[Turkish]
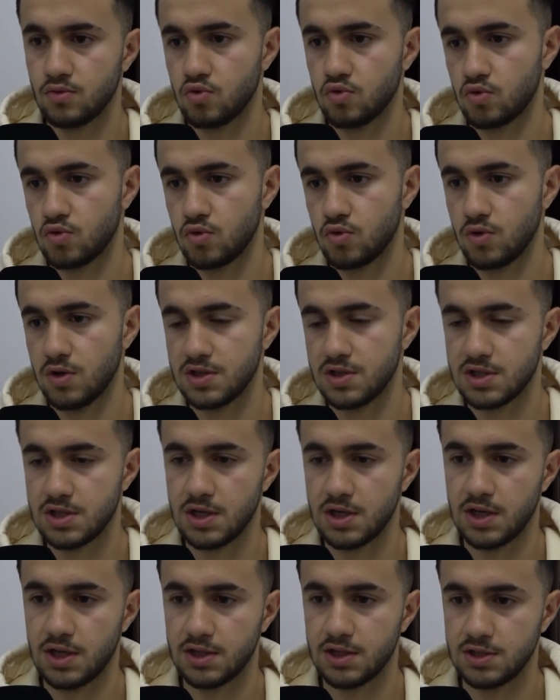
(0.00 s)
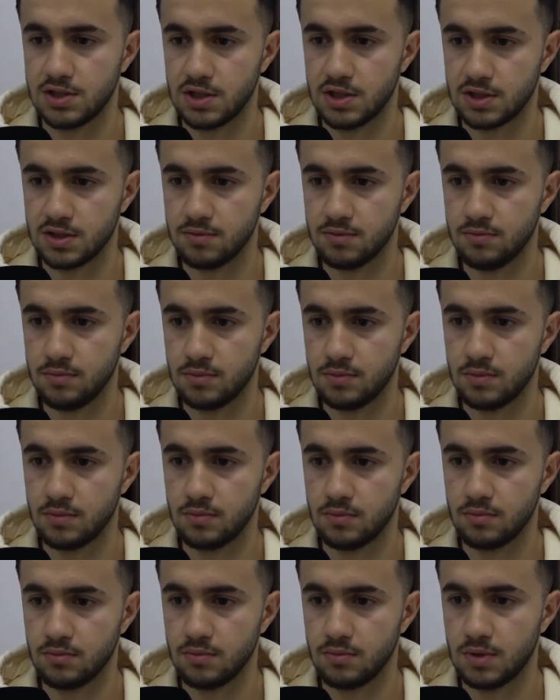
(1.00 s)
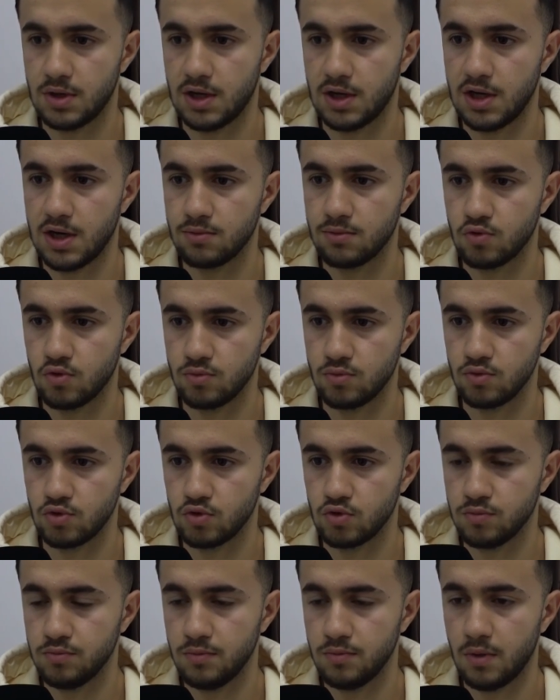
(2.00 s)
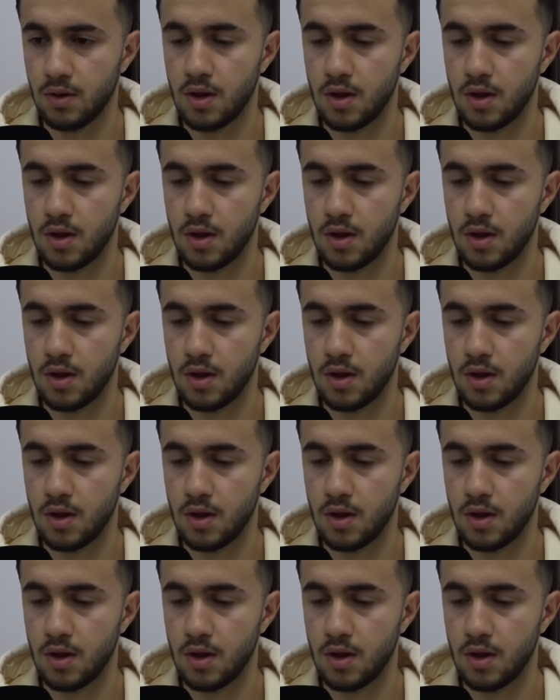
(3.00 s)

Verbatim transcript: Çünkü Eskişehir'e gidecektim. Alarm kurmuştum.